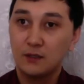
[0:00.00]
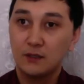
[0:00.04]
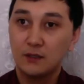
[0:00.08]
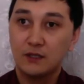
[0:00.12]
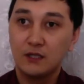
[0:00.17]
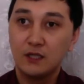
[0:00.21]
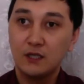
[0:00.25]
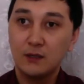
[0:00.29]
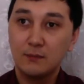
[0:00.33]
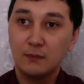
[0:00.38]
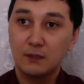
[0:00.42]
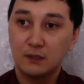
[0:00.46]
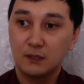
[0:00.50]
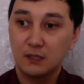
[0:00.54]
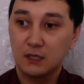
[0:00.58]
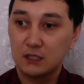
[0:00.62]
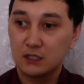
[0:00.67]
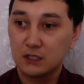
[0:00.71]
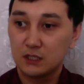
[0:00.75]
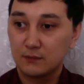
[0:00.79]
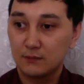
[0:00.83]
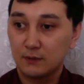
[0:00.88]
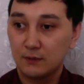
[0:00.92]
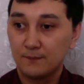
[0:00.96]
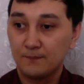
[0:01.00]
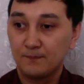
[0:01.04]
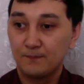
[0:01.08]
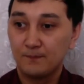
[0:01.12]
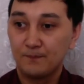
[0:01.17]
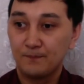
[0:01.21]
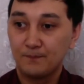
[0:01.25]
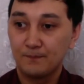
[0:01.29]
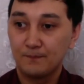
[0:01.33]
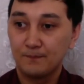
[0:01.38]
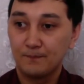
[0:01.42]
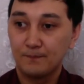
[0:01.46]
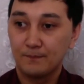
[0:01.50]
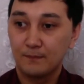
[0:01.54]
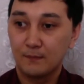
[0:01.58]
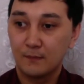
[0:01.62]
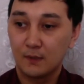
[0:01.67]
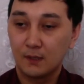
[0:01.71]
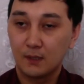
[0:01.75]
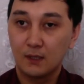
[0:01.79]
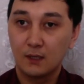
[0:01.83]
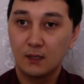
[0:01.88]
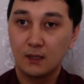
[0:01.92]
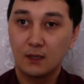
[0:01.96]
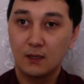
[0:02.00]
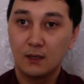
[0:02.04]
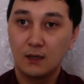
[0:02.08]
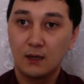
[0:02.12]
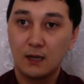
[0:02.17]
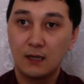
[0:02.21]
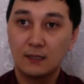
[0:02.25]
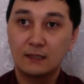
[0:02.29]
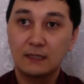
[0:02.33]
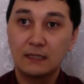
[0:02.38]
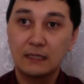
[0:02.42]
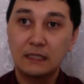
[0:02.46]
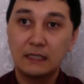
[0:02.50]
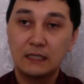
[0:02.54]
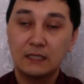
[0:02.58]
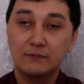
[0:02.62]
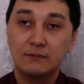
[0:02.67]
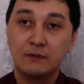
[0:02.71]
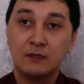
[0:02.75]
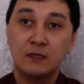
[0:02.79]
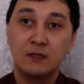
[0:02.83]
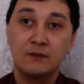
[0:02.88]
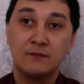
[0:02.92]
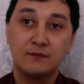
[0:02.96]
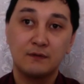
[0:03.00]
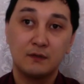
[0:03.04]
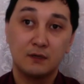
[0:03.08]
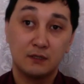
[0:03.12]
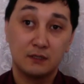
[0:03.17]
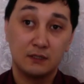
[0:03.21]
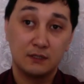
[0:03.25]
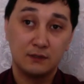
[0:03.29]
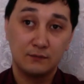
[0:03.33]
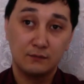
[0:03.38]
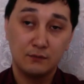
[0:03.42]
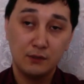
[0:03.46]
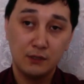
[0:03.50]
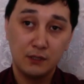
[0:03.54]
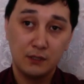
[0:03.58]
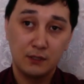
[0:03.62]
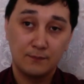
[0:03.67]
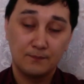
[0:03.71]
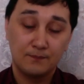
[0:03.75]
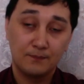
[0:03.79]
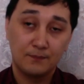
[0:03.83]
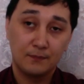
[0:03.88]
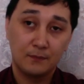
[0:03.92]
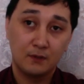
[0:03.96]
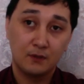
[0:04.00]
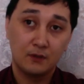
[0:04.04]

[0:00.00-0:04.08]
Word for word: Тема нашего открытого эфира сегодня –